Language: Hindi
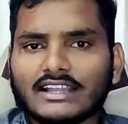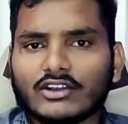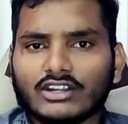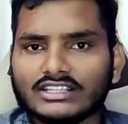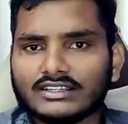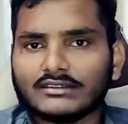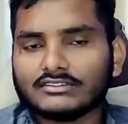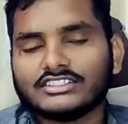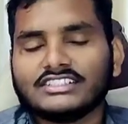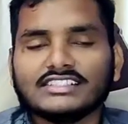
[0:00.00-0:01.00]
के अकॉर्डिंग
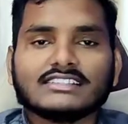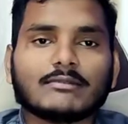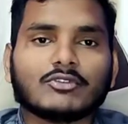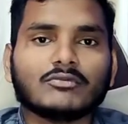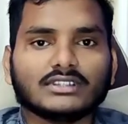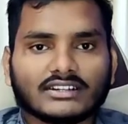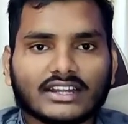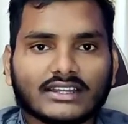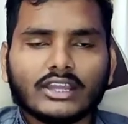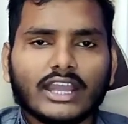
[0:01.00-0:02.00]
चेंजेस आपको मिल
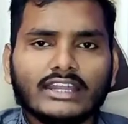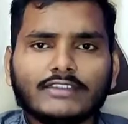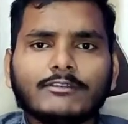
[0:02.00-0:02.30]
रहा है एंड ए